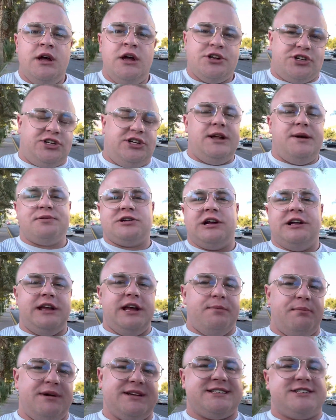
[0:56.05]
Czyli na przykład,
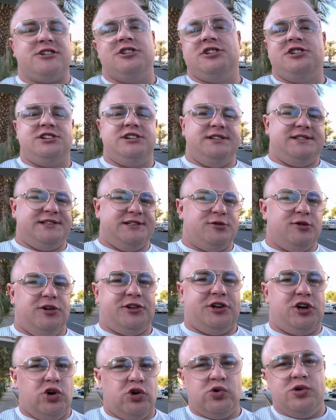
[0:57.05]
nie masz 100 tysięcy
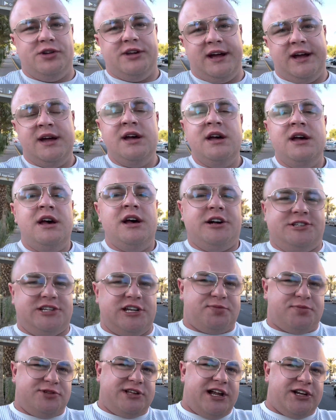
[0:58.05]
złotych ogólnie,
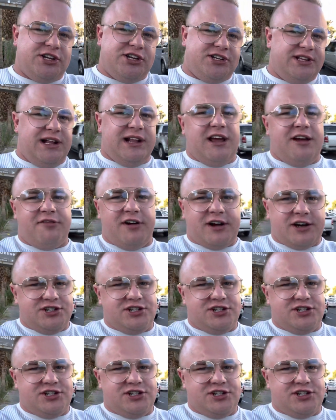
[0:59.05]
chcesz przeznaczyć na lewar